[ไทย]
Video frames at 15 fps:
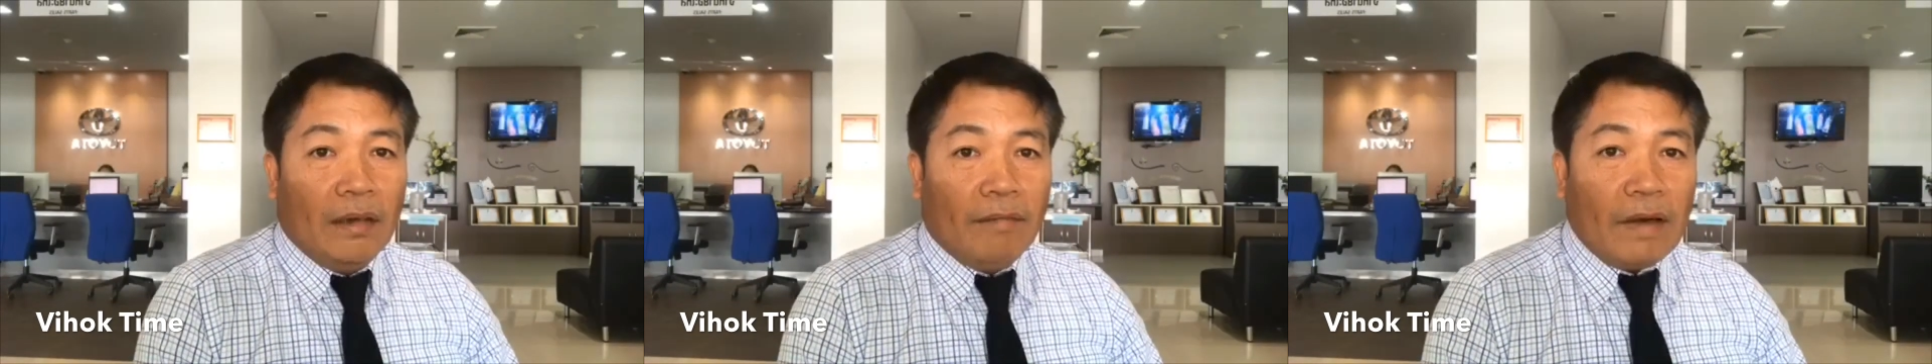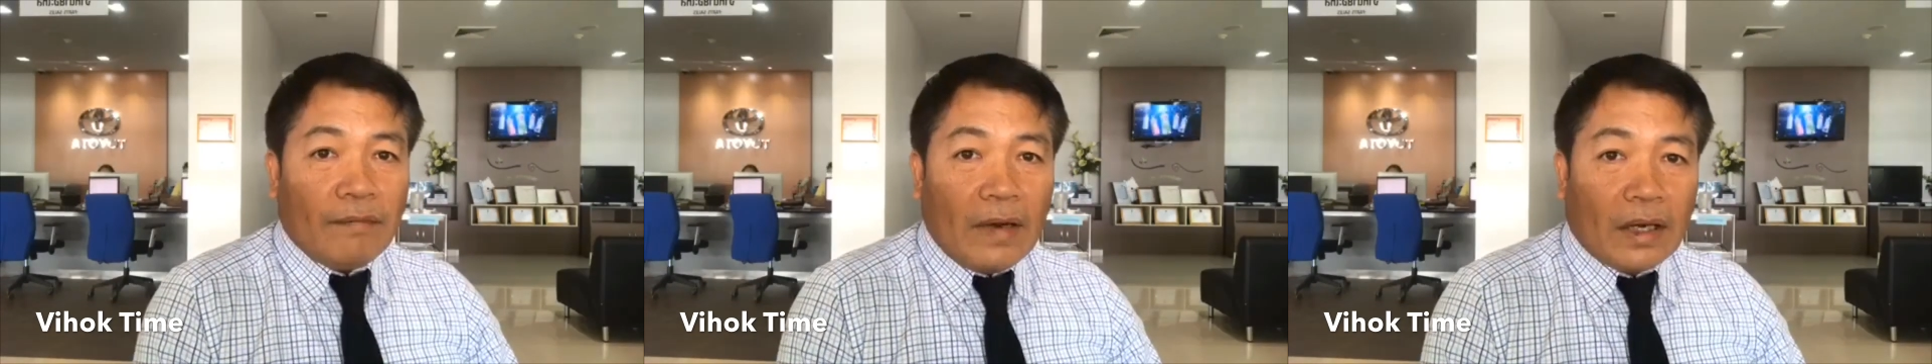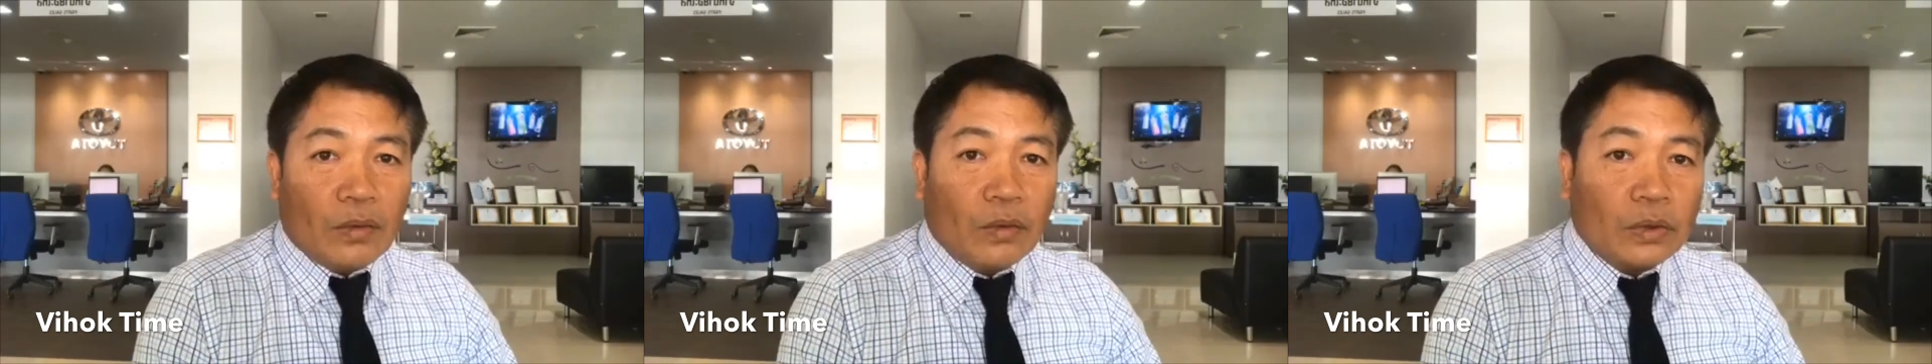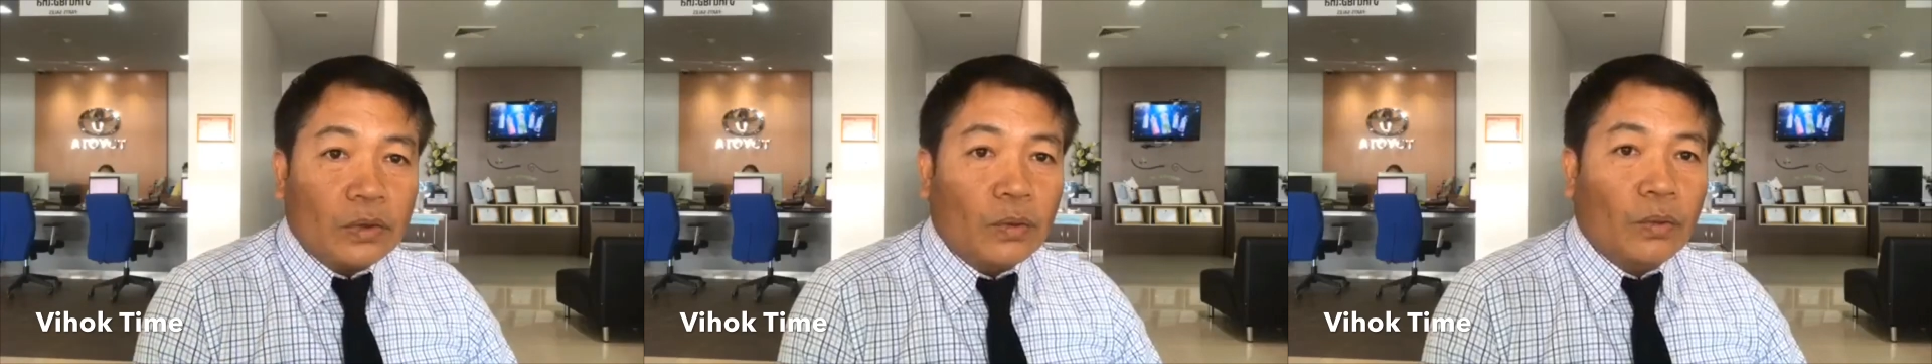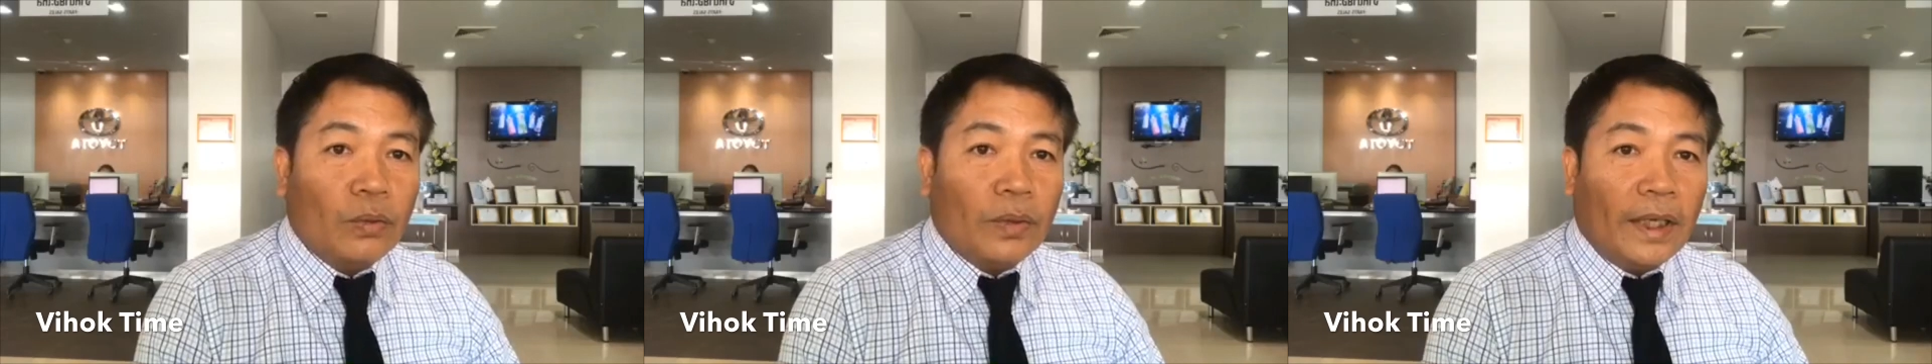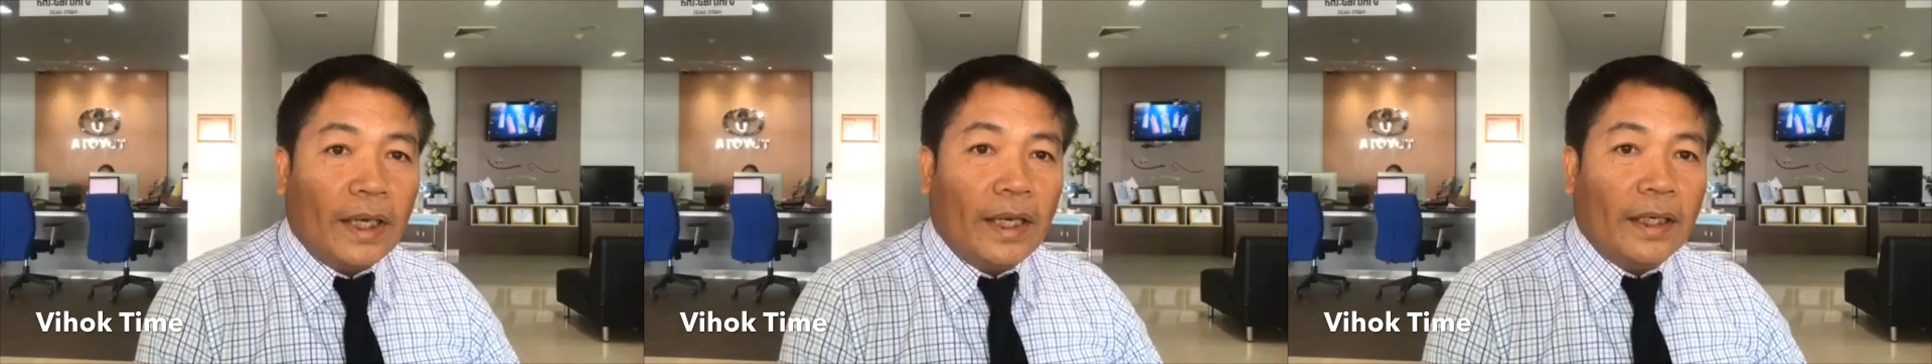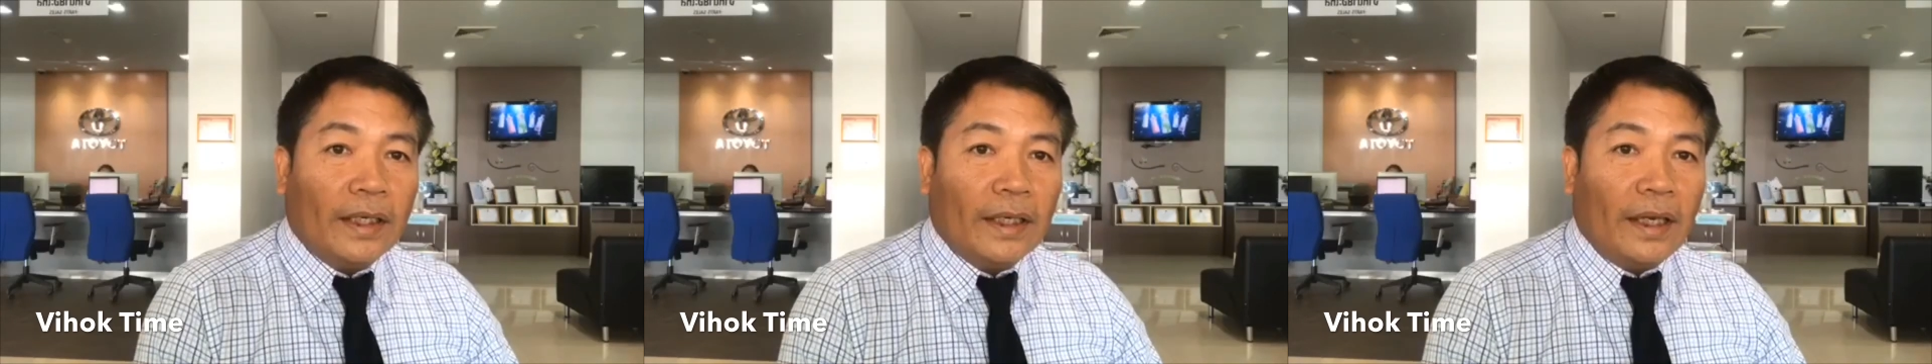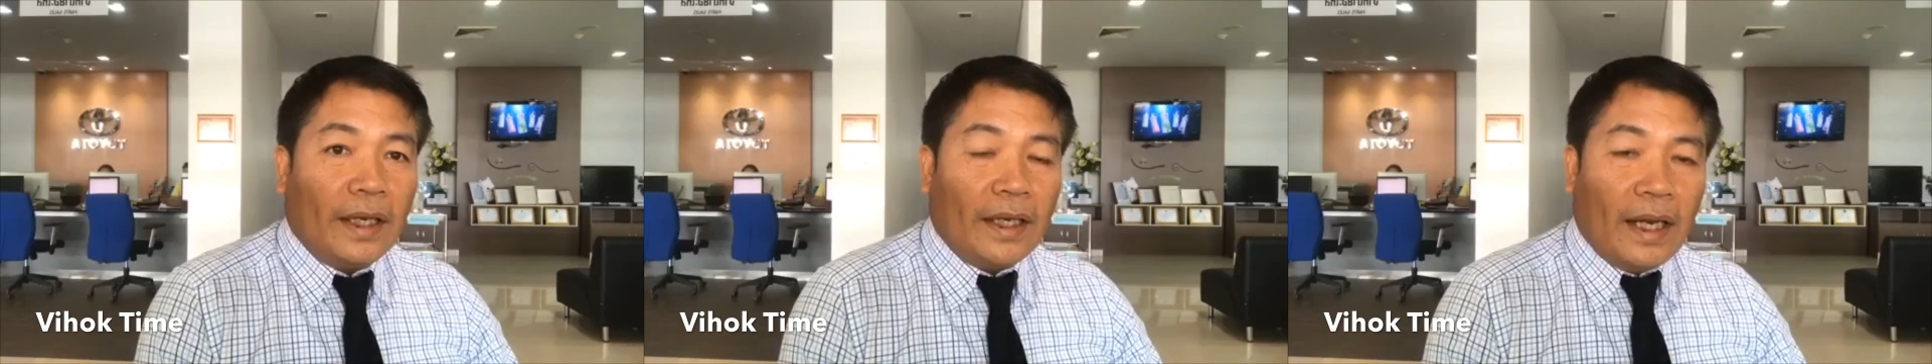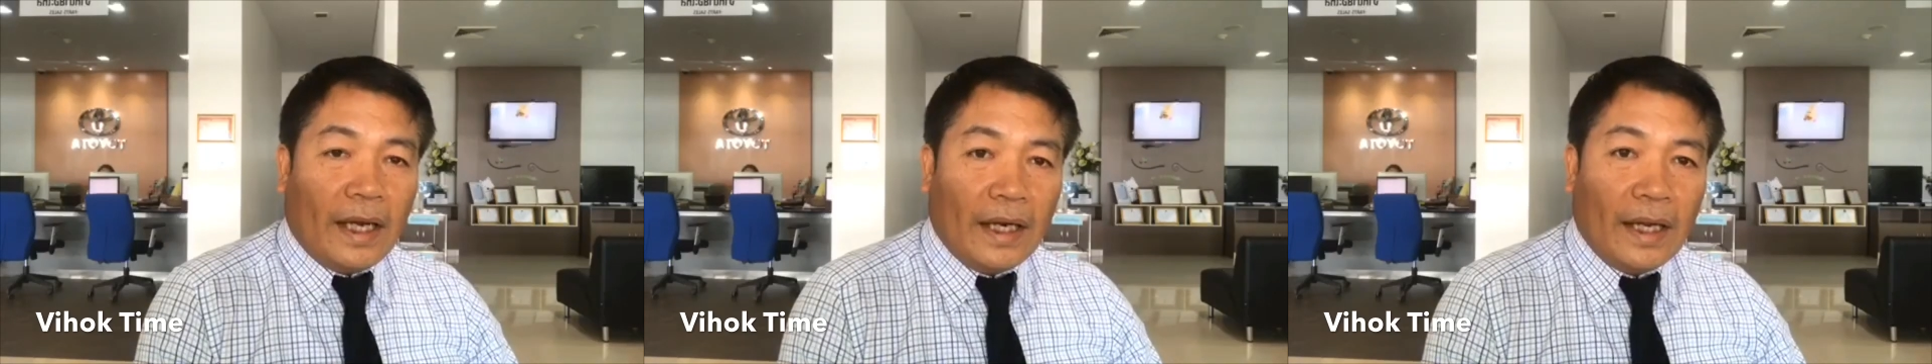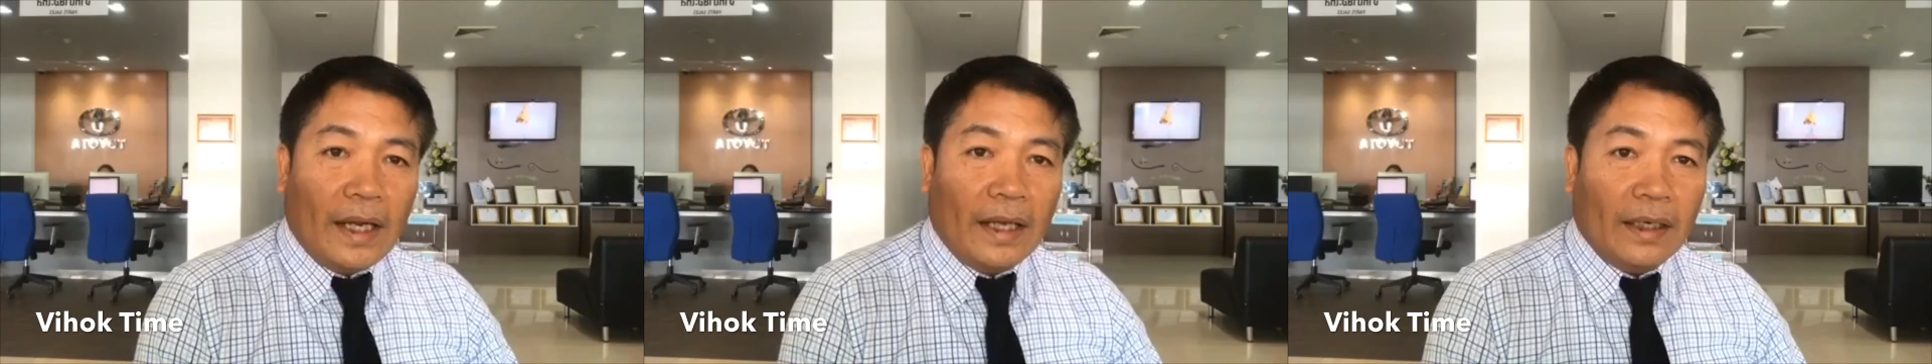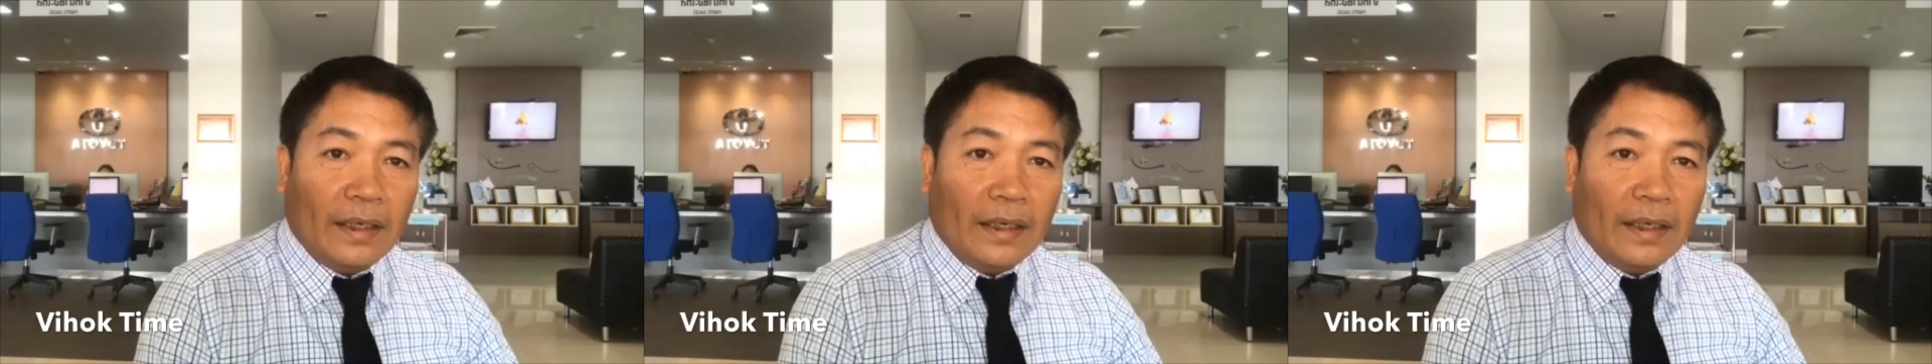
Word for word: ฝากฝั่งลุงตู่นะฮะในฐานะ